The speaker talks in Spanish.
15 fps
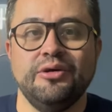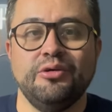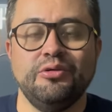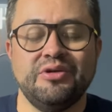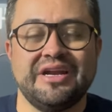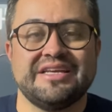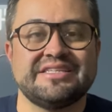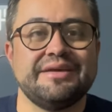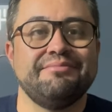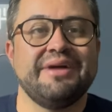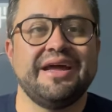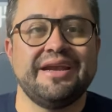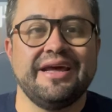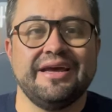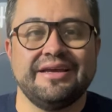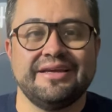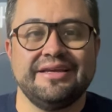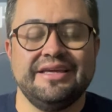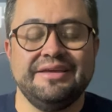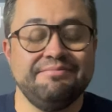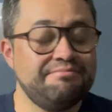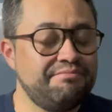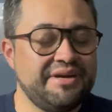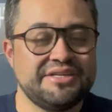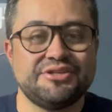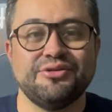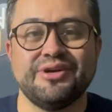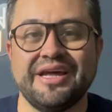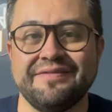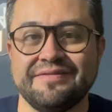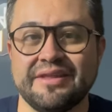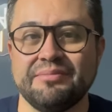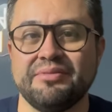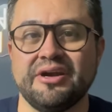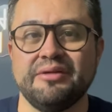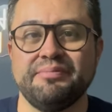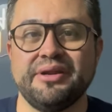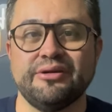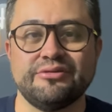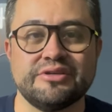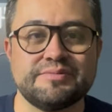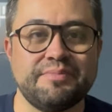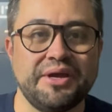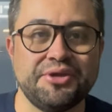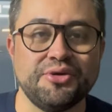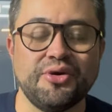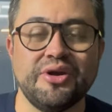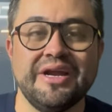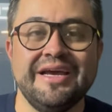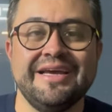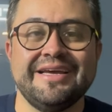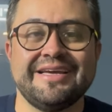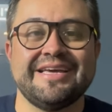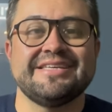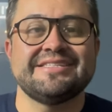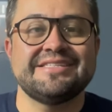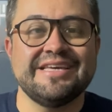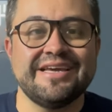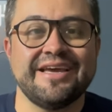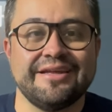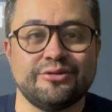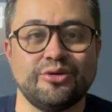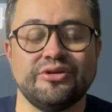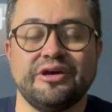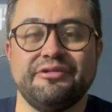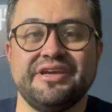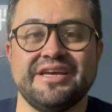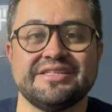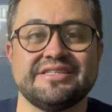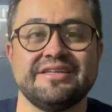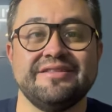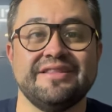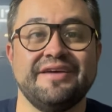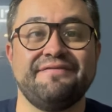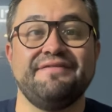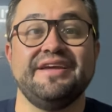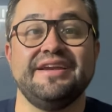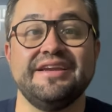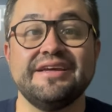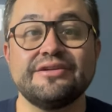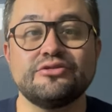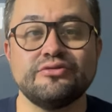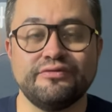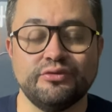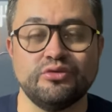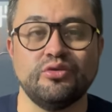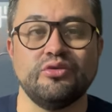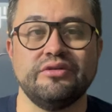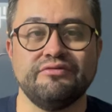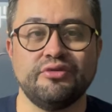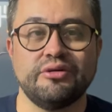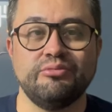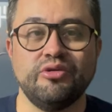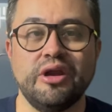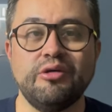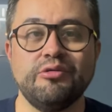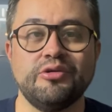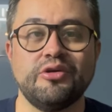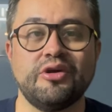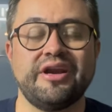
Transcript: Una semana impresionante para el piloto español que sigue todavía sin definir su futuro en Fórmula 1.